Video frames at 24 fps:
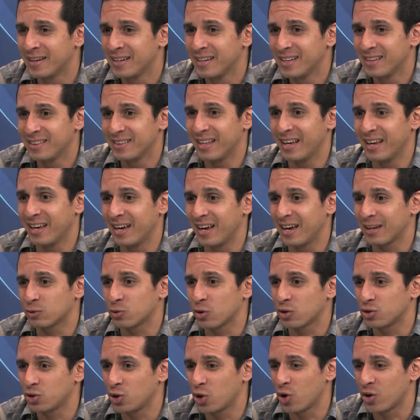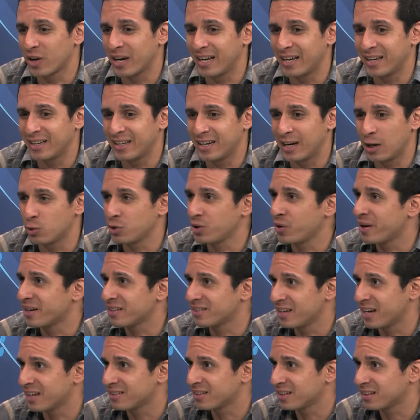de, actuación en, la
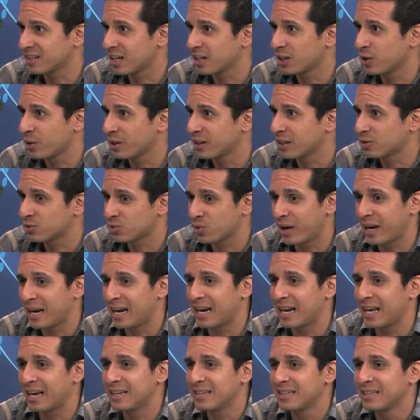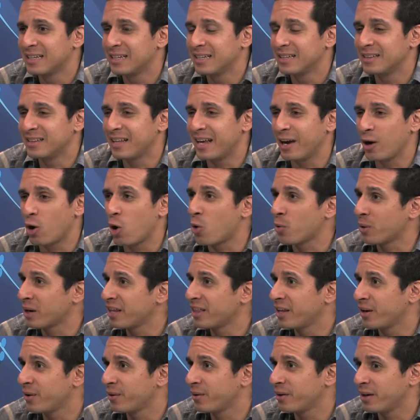Universidad Central de Venezuela, de
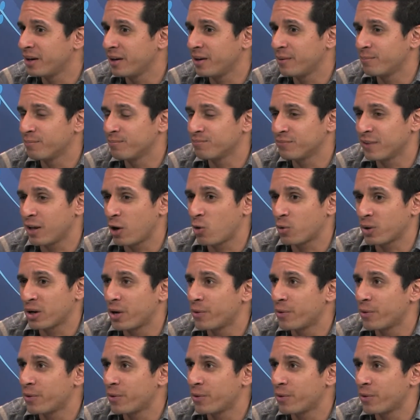obras de, eh, obras de